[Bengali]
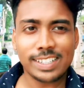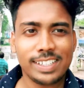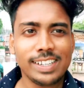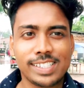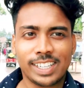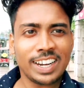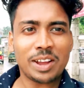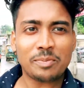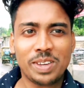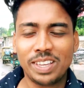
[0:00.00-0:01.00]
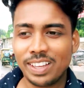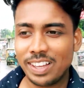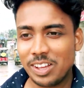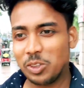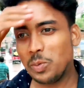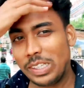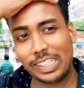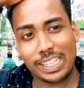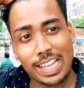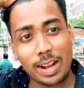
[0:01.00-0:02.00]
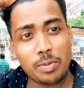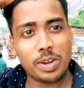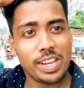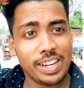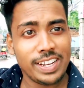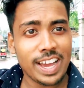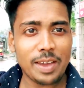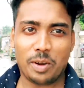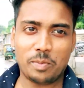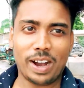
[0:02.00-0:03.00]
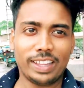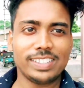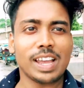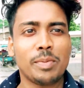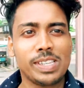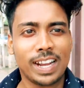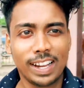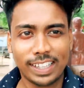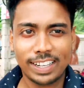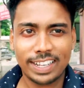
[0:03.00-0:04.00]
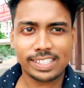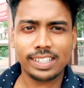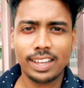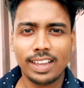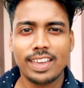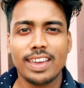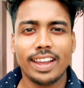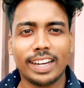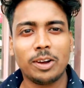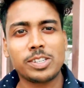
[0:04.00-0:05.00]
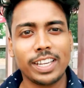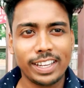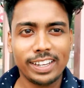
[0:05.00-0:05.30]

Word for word: এসেছি যেখানে আমি তোমাদেরকে দেখাবো ইন্ডিয়া এবং বাংলাদেশ আমি যেখানে দাঁড়িয়ে আছি এটা হচ্ছে